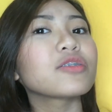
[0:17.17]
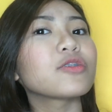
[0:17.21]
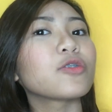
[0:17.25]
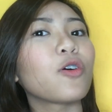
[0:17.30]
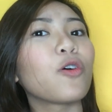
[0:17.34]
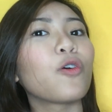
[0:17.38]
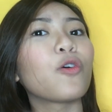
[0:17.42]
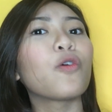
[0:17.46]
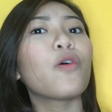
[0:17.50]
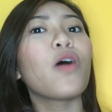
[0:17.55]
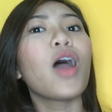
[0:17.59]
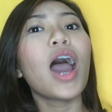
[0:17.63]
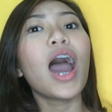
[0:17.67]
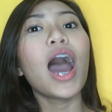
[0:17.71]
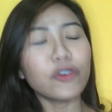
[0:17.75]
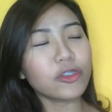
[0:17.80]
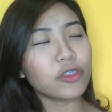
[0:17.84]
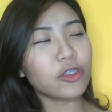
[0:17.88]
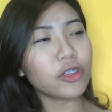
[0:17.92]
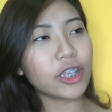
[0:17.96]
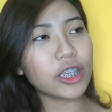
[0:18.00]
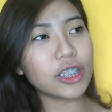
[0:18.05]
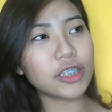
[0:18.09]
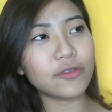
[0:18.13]
So,
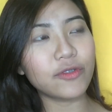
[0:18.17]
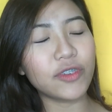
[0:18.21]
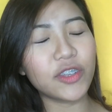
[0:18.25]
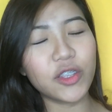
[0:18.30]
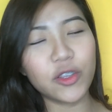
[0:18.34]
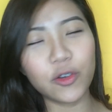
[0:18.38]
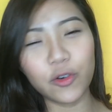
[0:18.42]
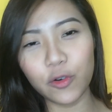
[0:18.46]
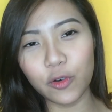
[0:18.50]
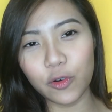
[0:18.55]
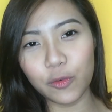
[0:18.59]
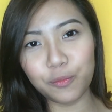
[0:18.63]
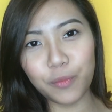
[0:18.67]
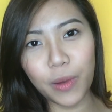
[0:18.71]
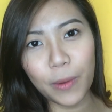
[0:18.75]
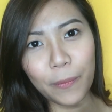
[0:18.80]
for today's video,